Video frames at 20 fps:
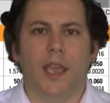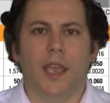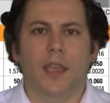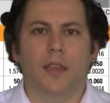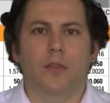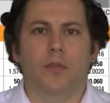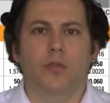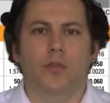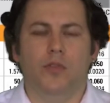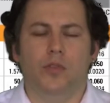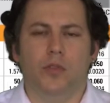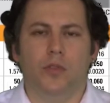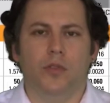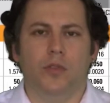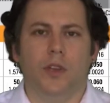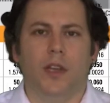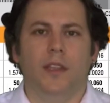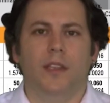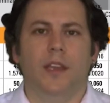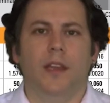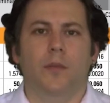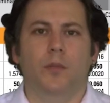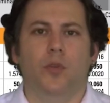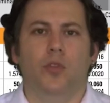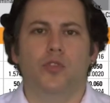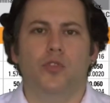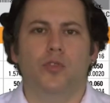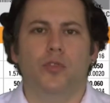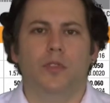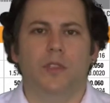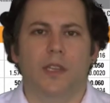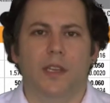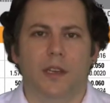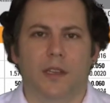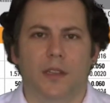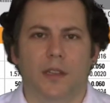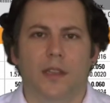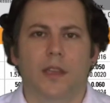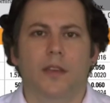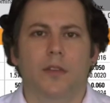en küçük radyal boşluk
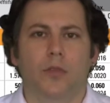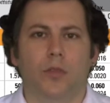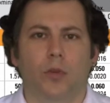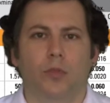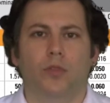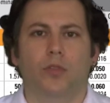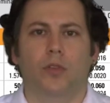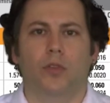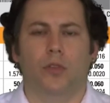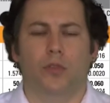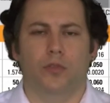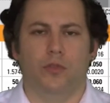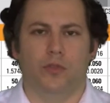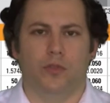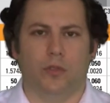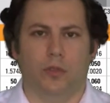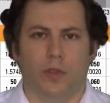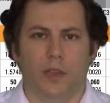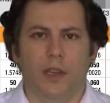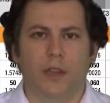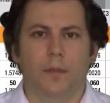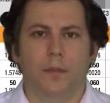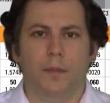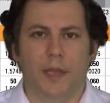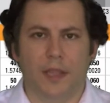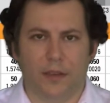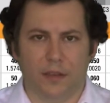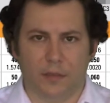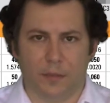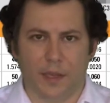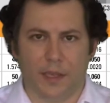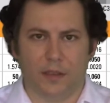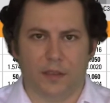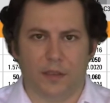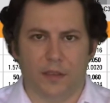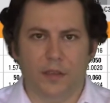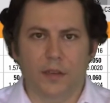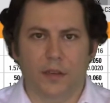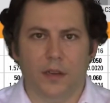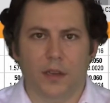değerini de kontrol ölçüsü olarak
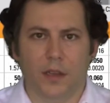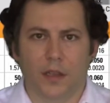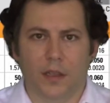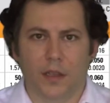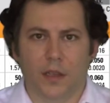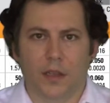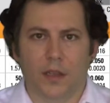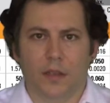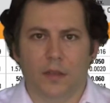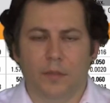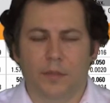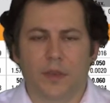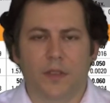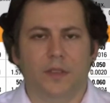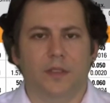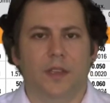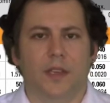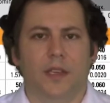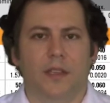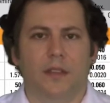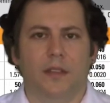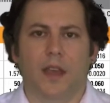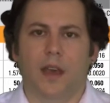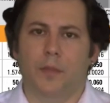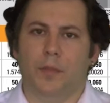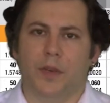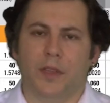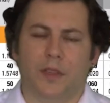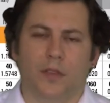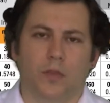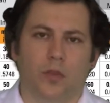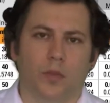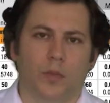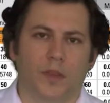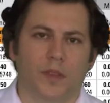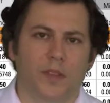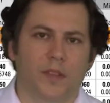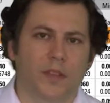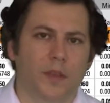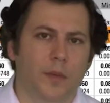belirtmektedir. Bizde daha pratik
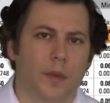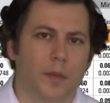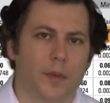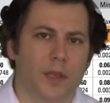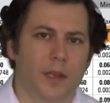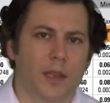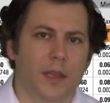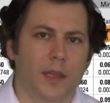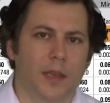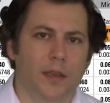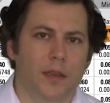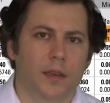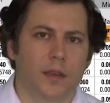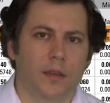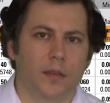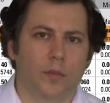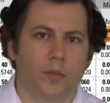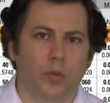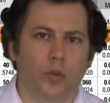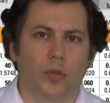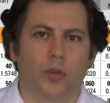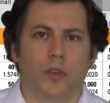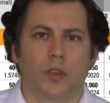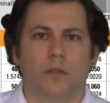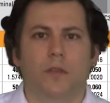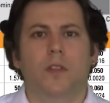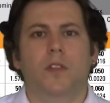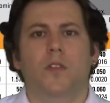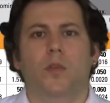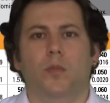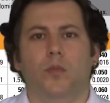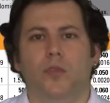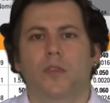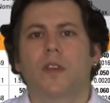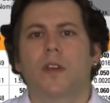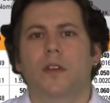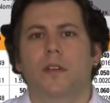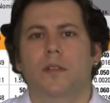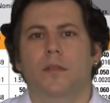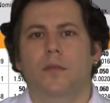olması sebebiyle bugünkü
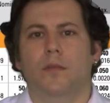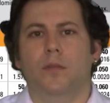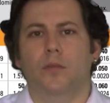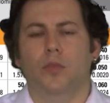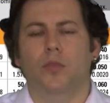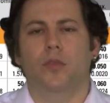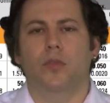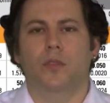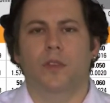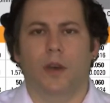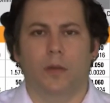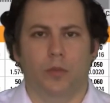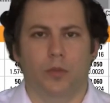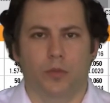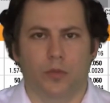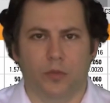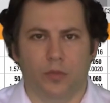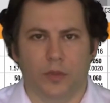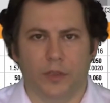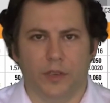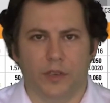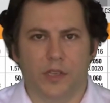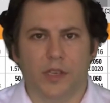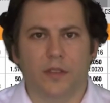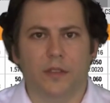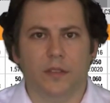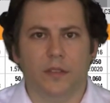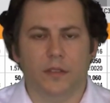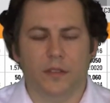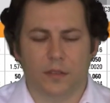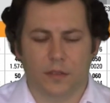videomuzda bu tabloyu kullanacağız.